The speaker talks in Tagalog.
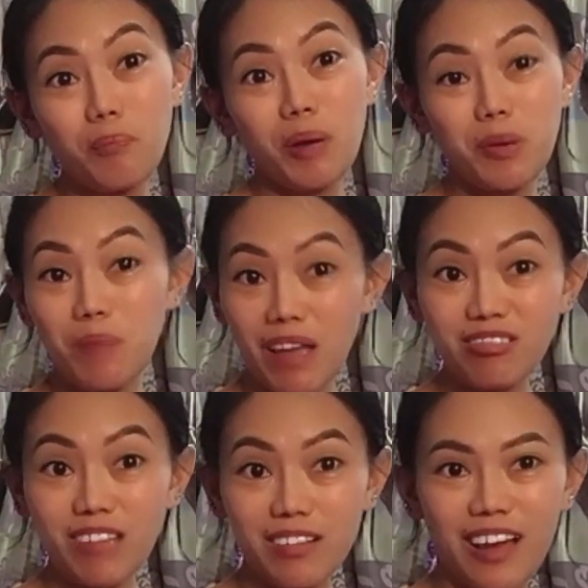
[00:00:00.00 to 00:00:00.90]
kahit
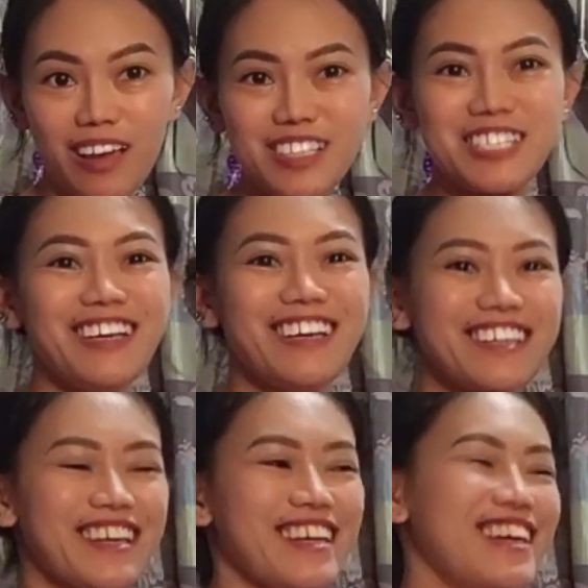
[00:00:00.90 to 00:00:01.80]
anong negosyo,
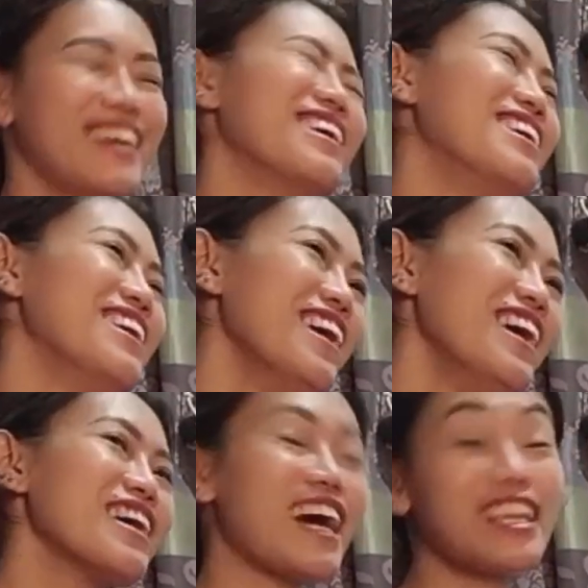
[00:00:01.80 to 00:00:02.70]
kahit
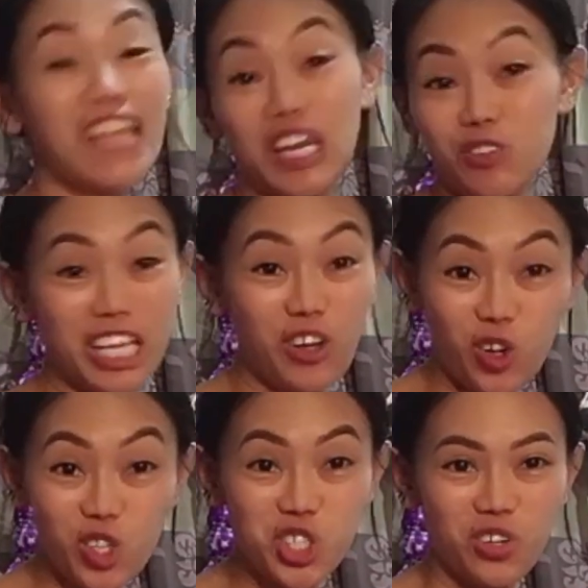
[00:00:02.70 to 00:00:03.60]
konting
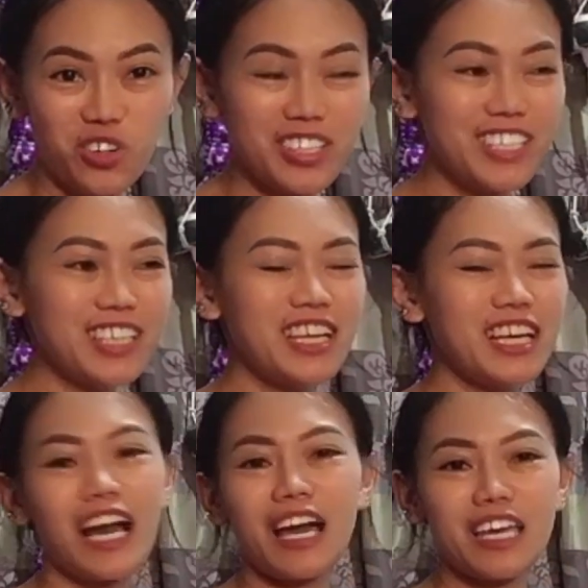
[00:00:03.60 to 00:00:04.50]
profit, okay lang. Kahit
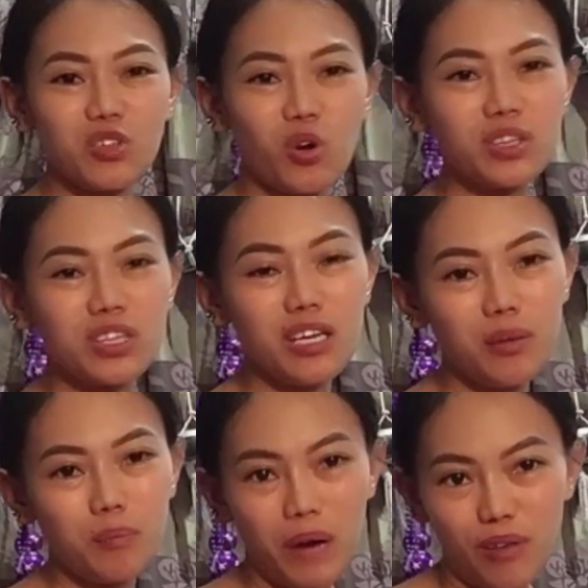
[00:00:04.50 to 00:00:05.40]
magka-profit lang
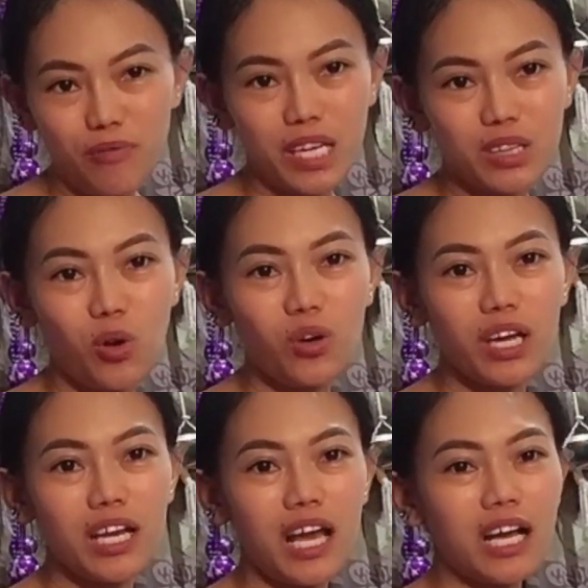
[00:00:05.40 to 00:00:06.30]
ako ng,
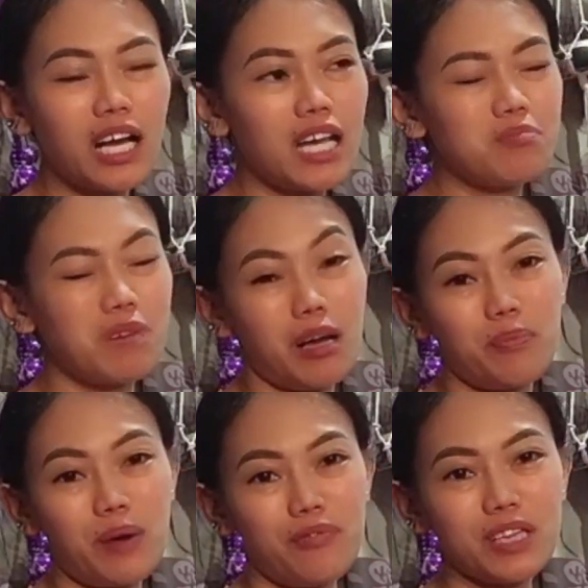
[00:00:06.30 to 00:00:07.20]
ng
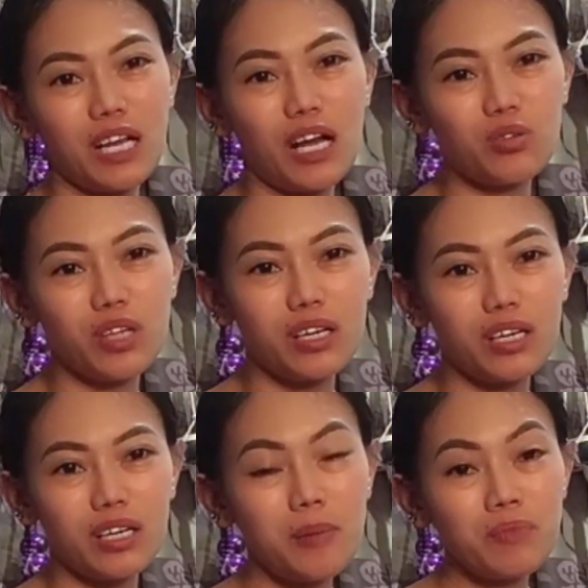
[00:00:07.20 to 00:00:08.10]
piso, dalawang
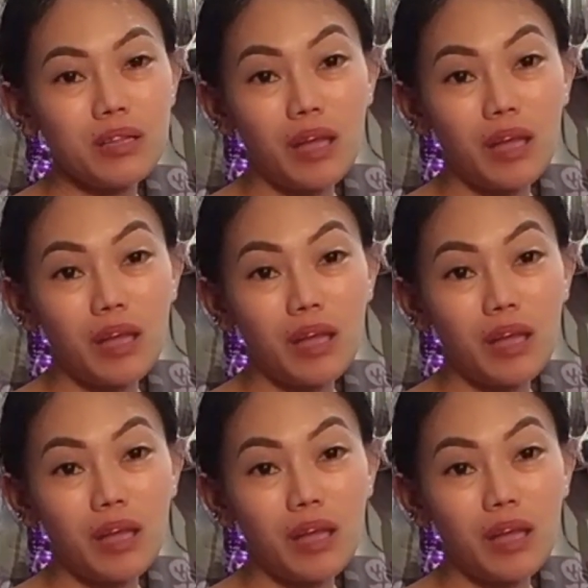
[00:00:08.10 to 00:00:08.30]
piso,